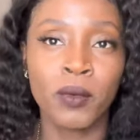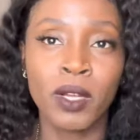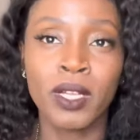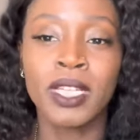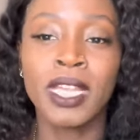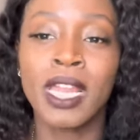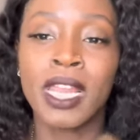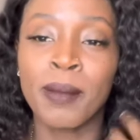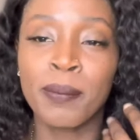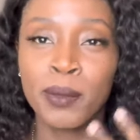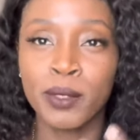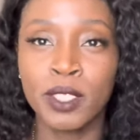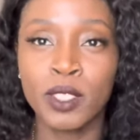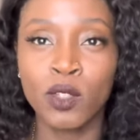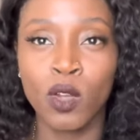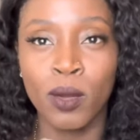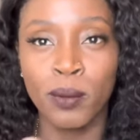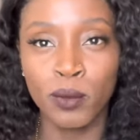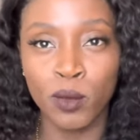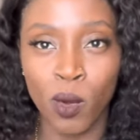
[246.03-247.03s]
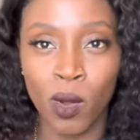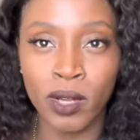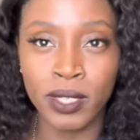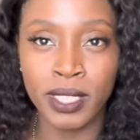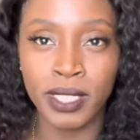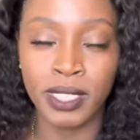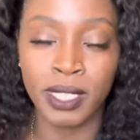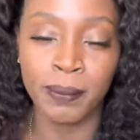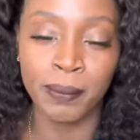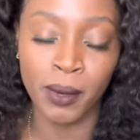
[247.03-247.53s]
Il y a la petite robe noire
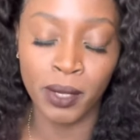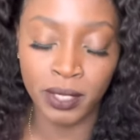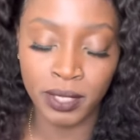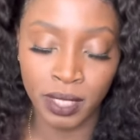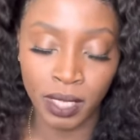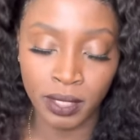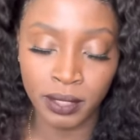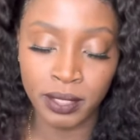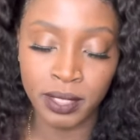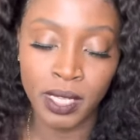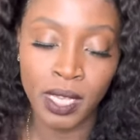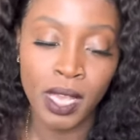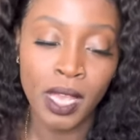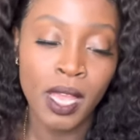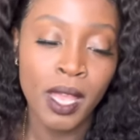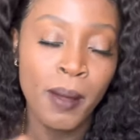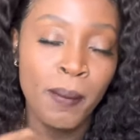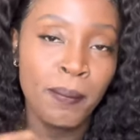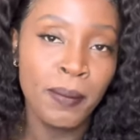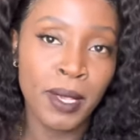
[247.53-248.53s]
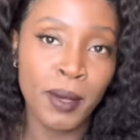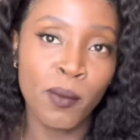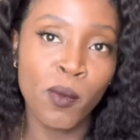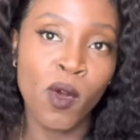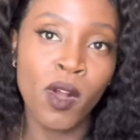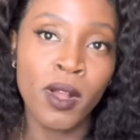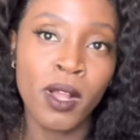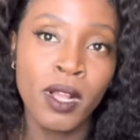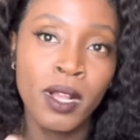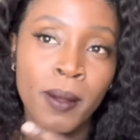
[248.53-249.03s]
qui est importante, mais
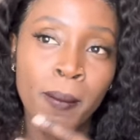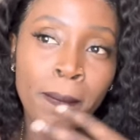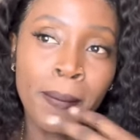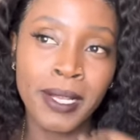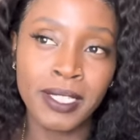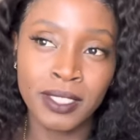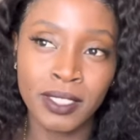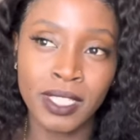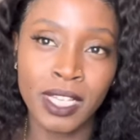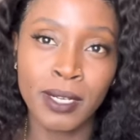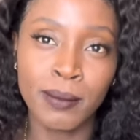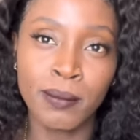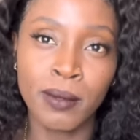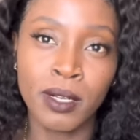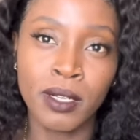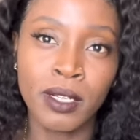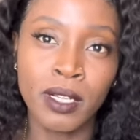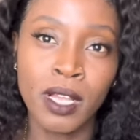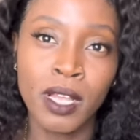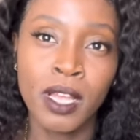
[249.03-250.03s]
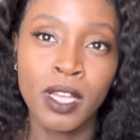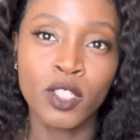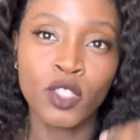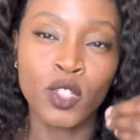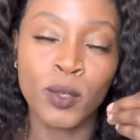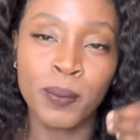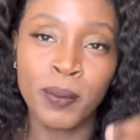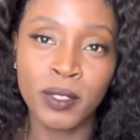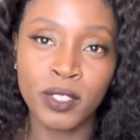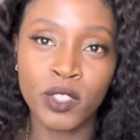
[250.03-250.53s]
moi, personnellement,
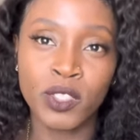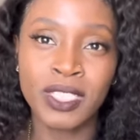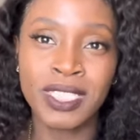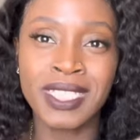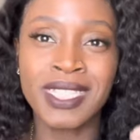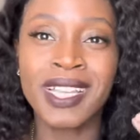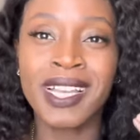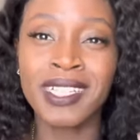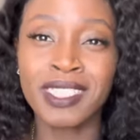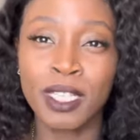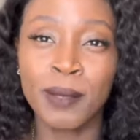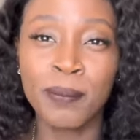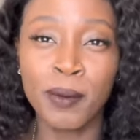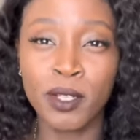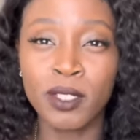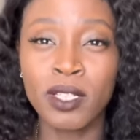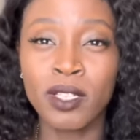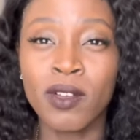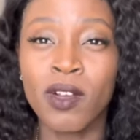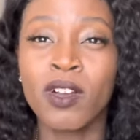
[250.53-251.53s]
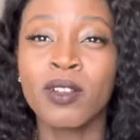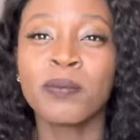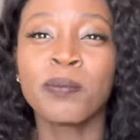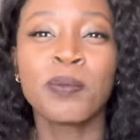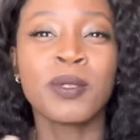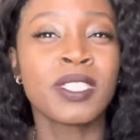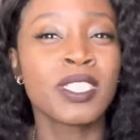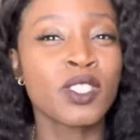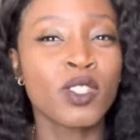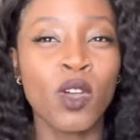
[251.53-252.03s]
je pense que c'est très important d'avoir une
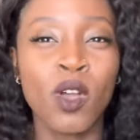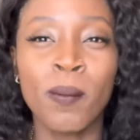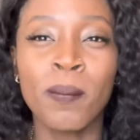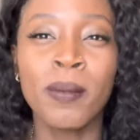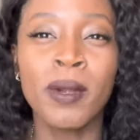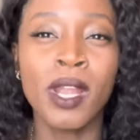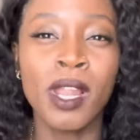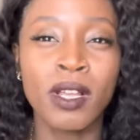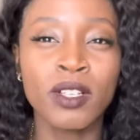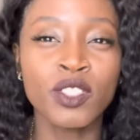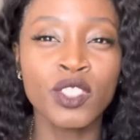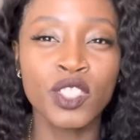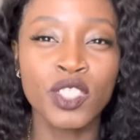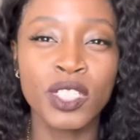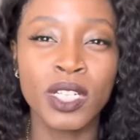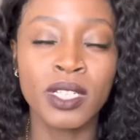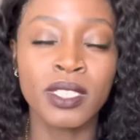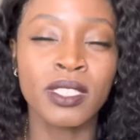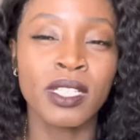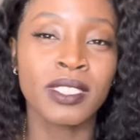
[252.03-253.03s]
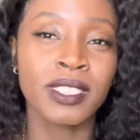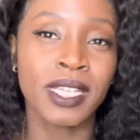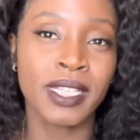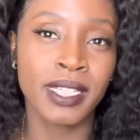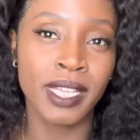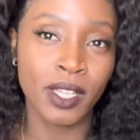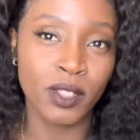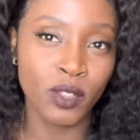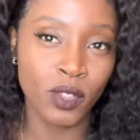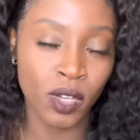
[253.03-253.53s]
petite robe blanche dans sa
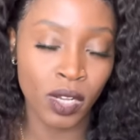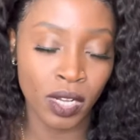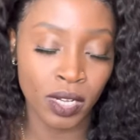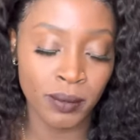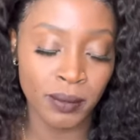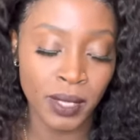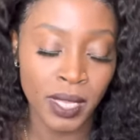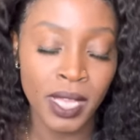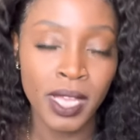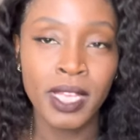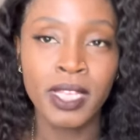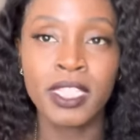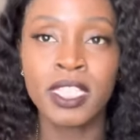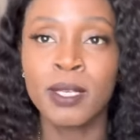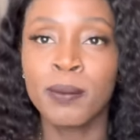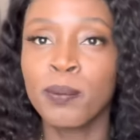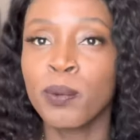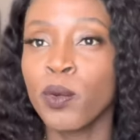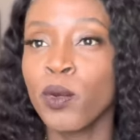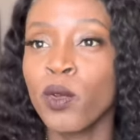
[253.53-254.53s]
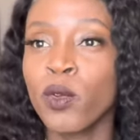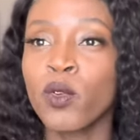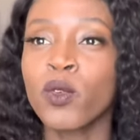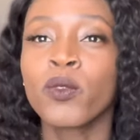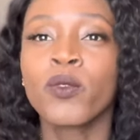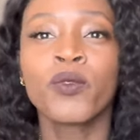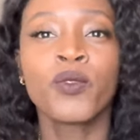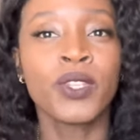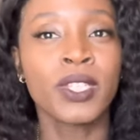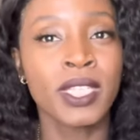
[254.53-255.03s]
garde-robe qui peut
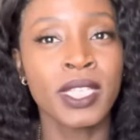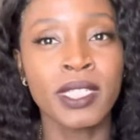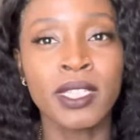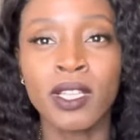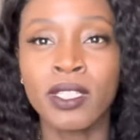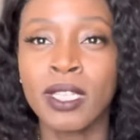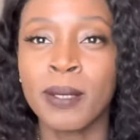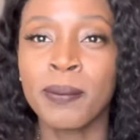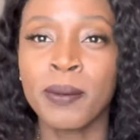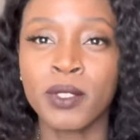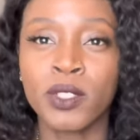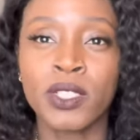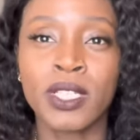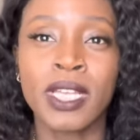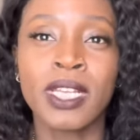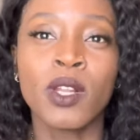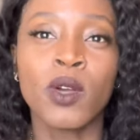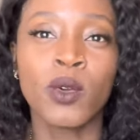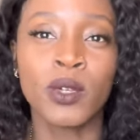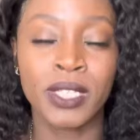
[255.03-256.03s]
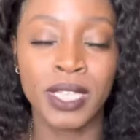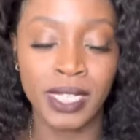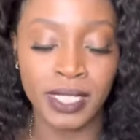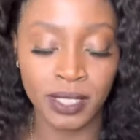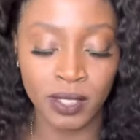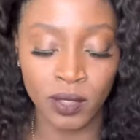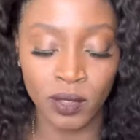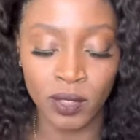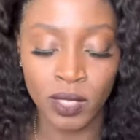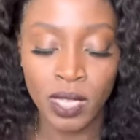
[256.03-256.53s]
fitter dans n'importe quelle
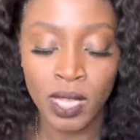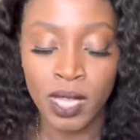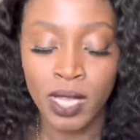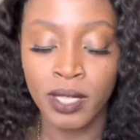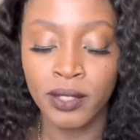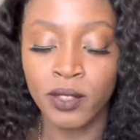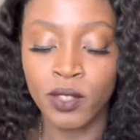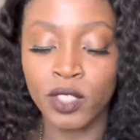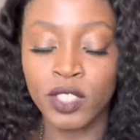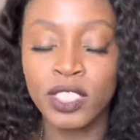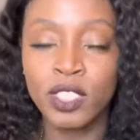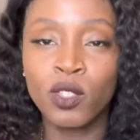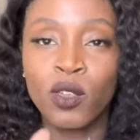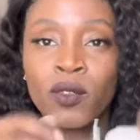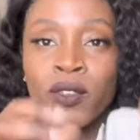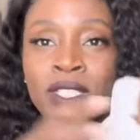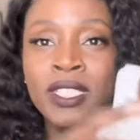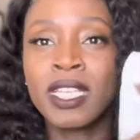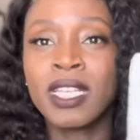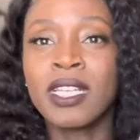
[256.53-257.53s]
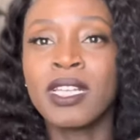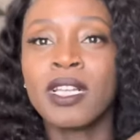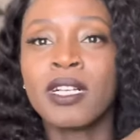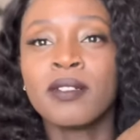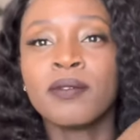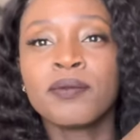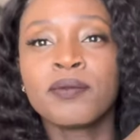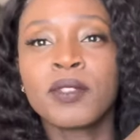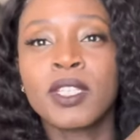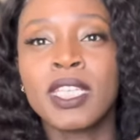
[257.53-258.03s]
occasion. Donc, j'ai trouvé
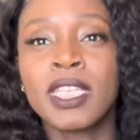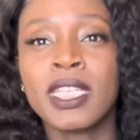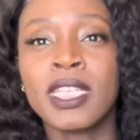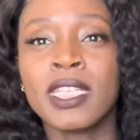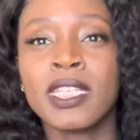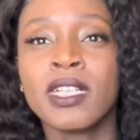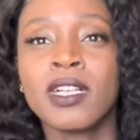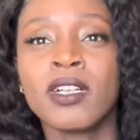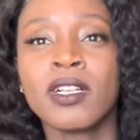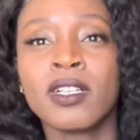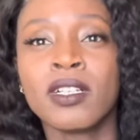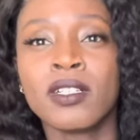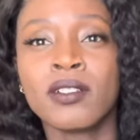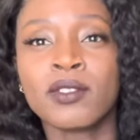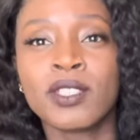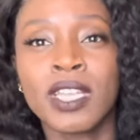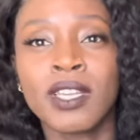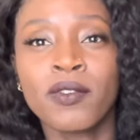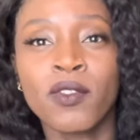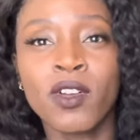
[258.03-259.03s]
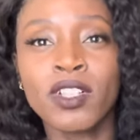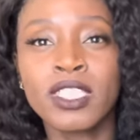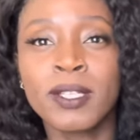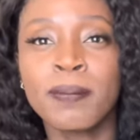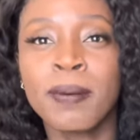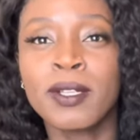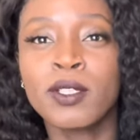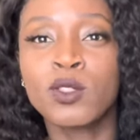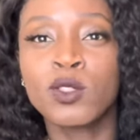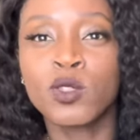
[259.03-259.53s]
celle-là. Et euh, vous allez voir, c'est
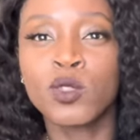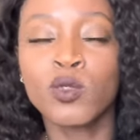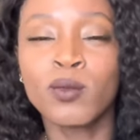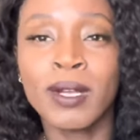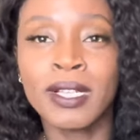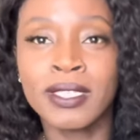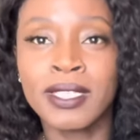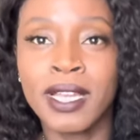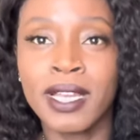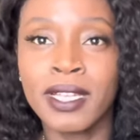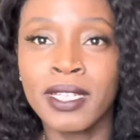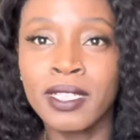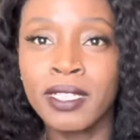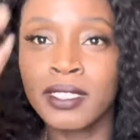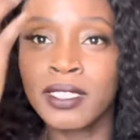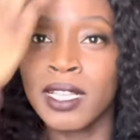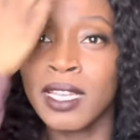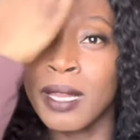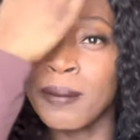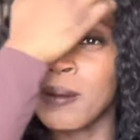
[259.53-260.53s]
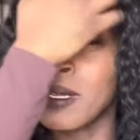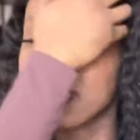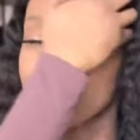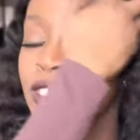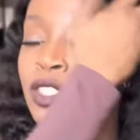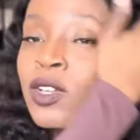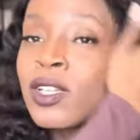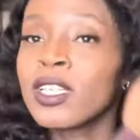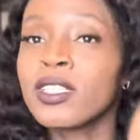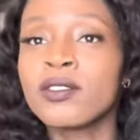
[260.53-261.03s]
pas du tout ma taille. Dans la
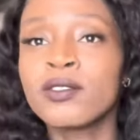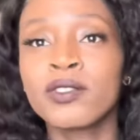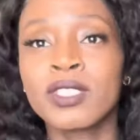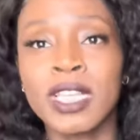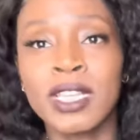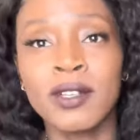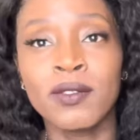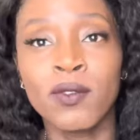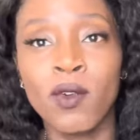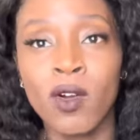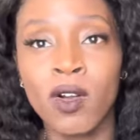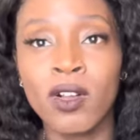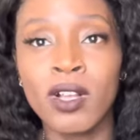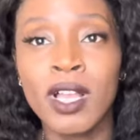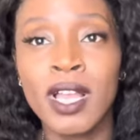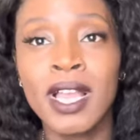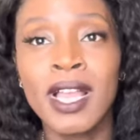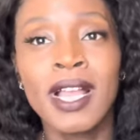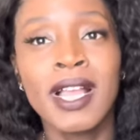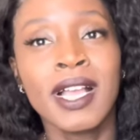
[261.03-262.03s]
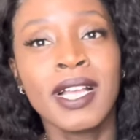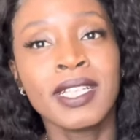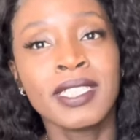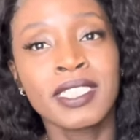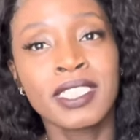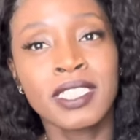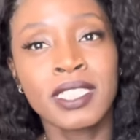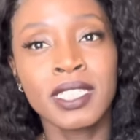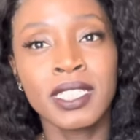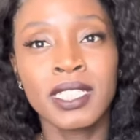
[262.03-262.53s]
partie challenge vous allez voir,
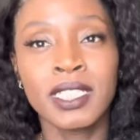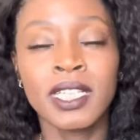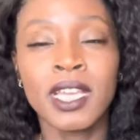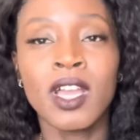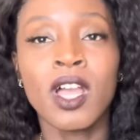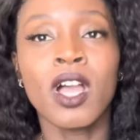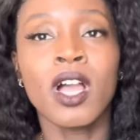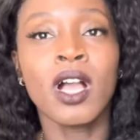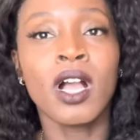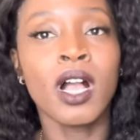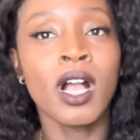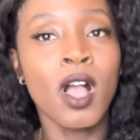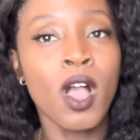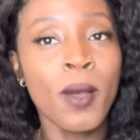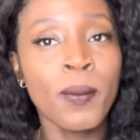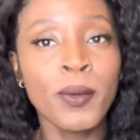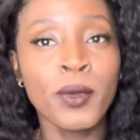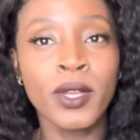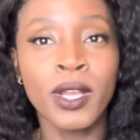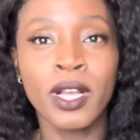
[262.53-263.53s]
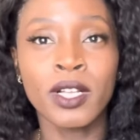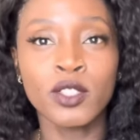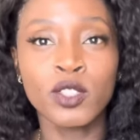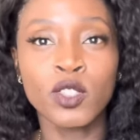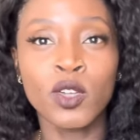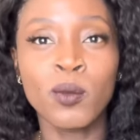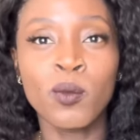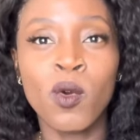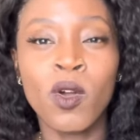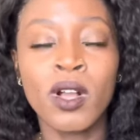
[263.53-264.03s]
c'est un peu grand
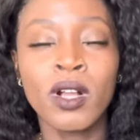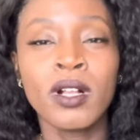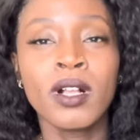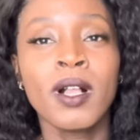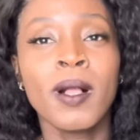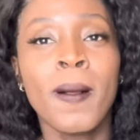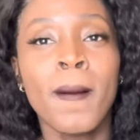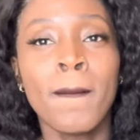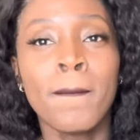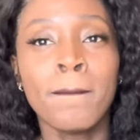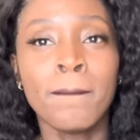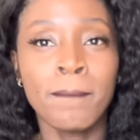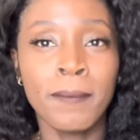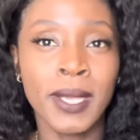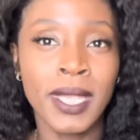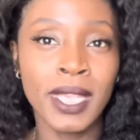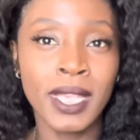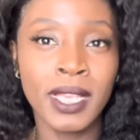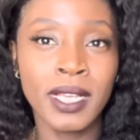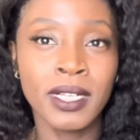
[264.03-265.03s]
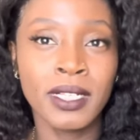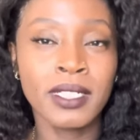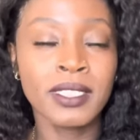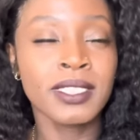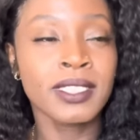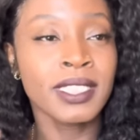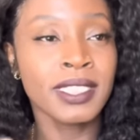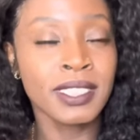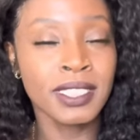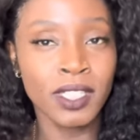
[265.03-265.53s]
sur moi, mais
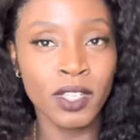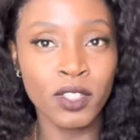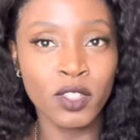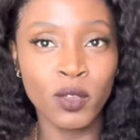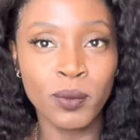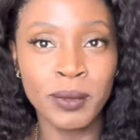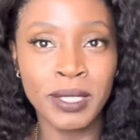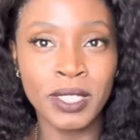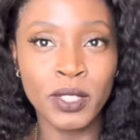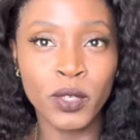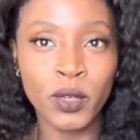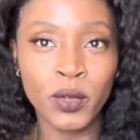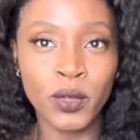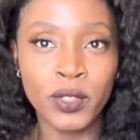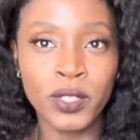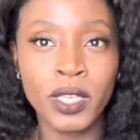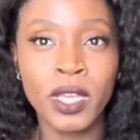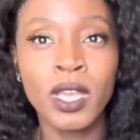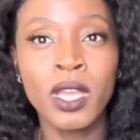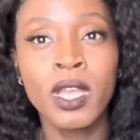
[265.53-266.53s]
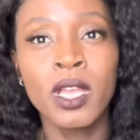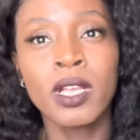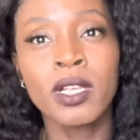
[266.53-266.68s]
ça, c'est un de mes trucs.